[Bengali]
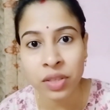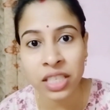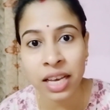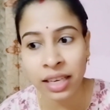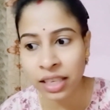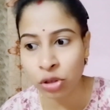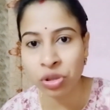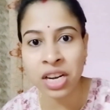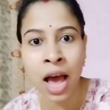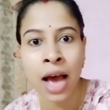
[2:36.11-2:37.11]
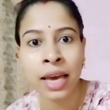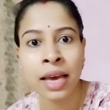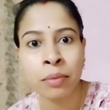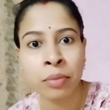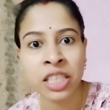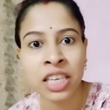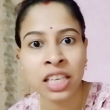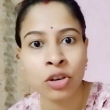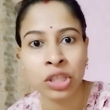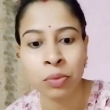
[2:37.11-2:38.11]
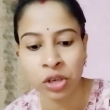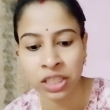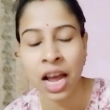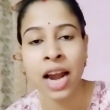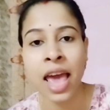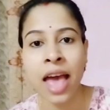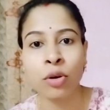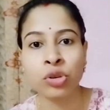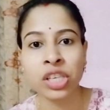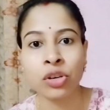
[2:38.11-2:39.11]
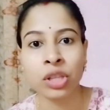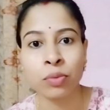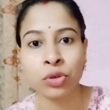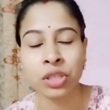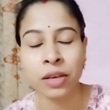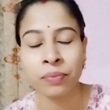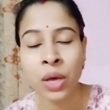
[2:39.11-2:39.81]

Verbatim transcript: যে কিছুদিন আগে মেয়েটা কি কথা বলেছে আর এখন কি কথা বলছে